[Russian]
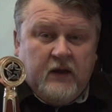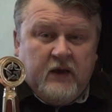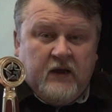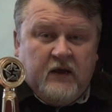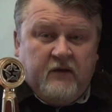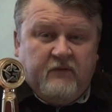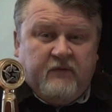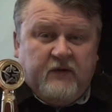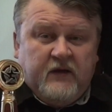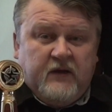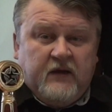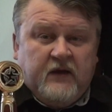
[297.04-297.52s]

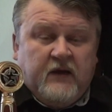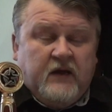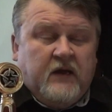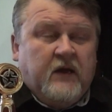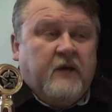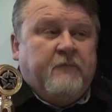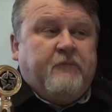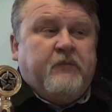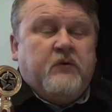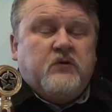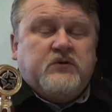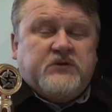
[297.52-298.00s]
И, вы,
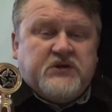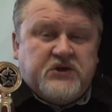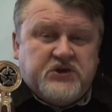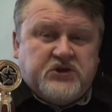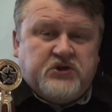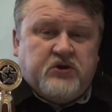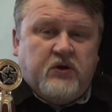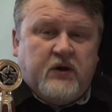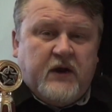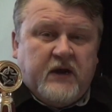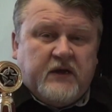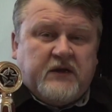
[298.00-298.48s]
и плюс
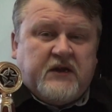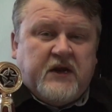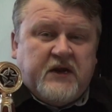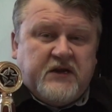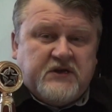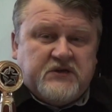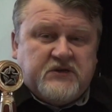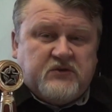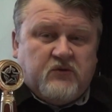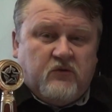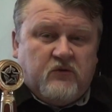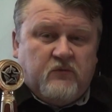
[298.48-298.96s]
еще
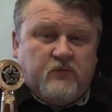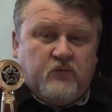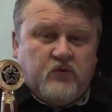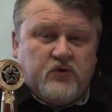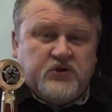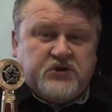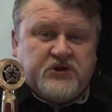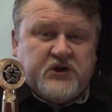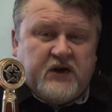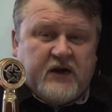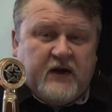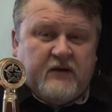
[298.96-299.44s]
электричество он
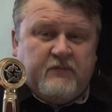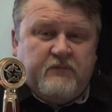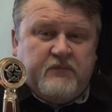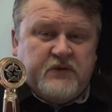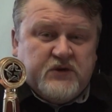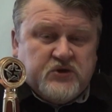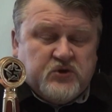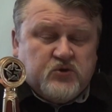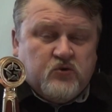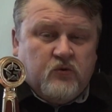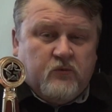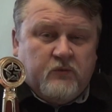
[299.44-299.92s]
будет жрать
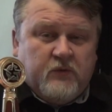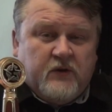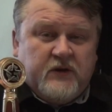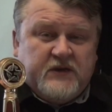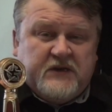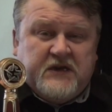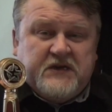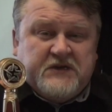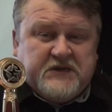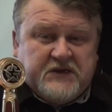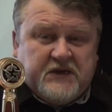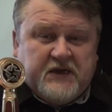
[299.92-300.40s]
безумно,
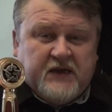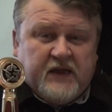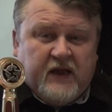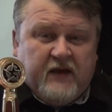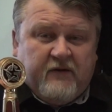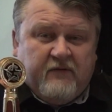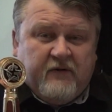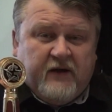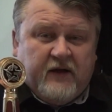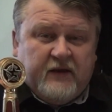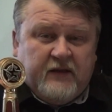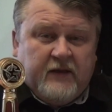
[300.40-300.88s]
10
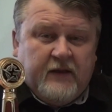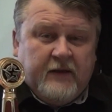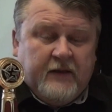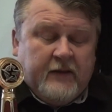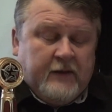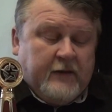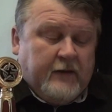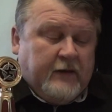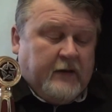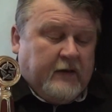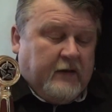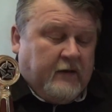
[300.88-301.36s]
киловатт.
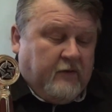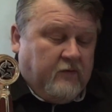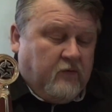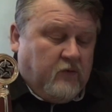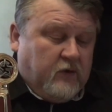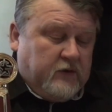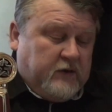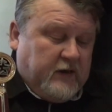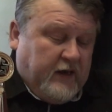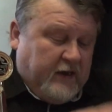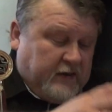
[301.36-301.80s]
Вот.